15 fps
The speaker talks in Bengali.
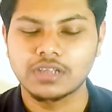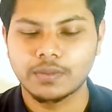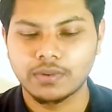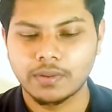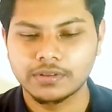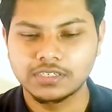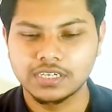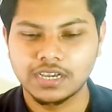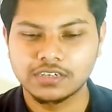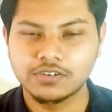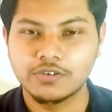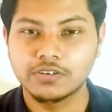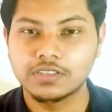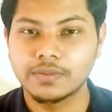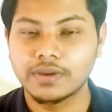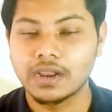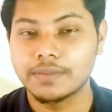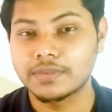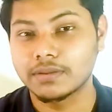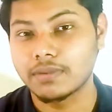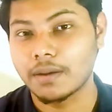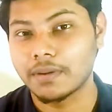তারপর আমার জিজ্ঞেস করতে পারে
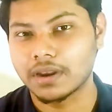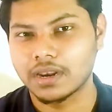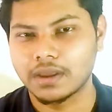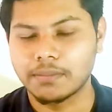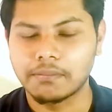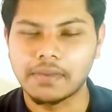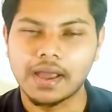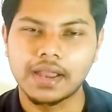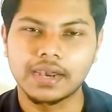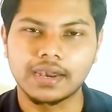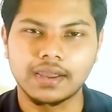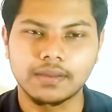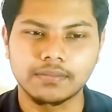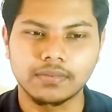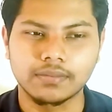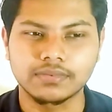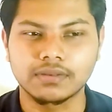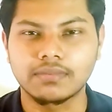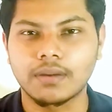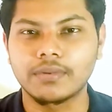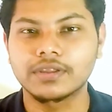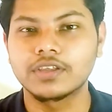আপনার বাবার নাম মায়ের নাম আপনার
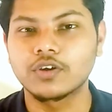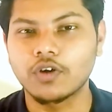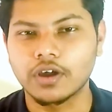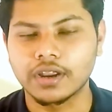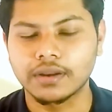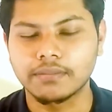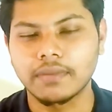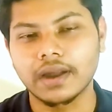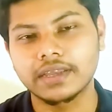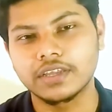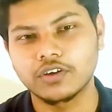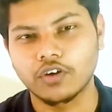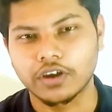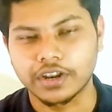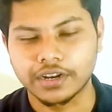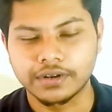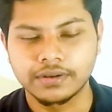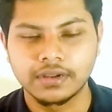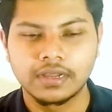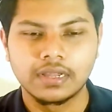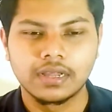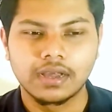বাবা কি করেন মা কি করেন
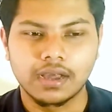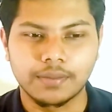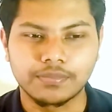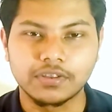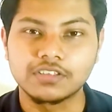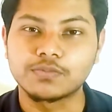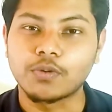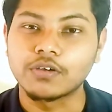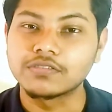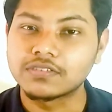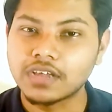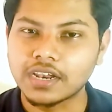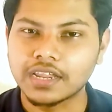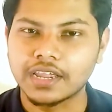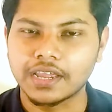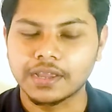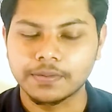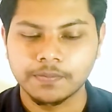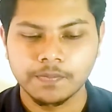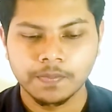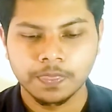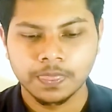আপনার স্পন্সার কে
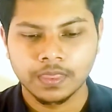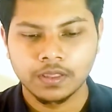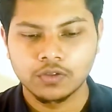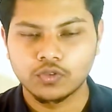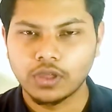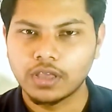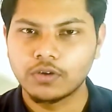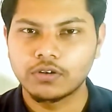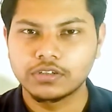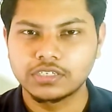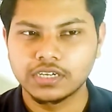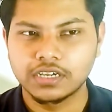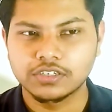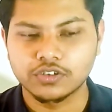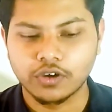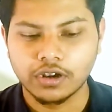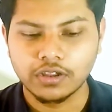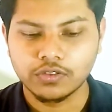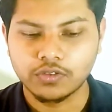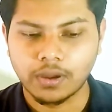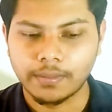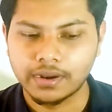এইগুলো জিজ্ঞেস করে
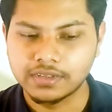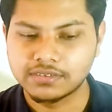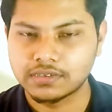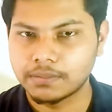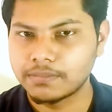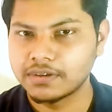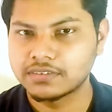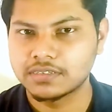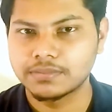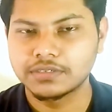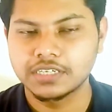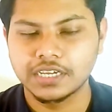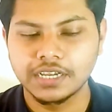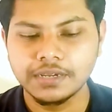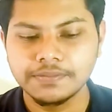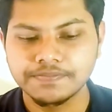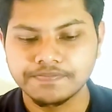তো আমরা স্টেপ বাই স্টেপ শিখি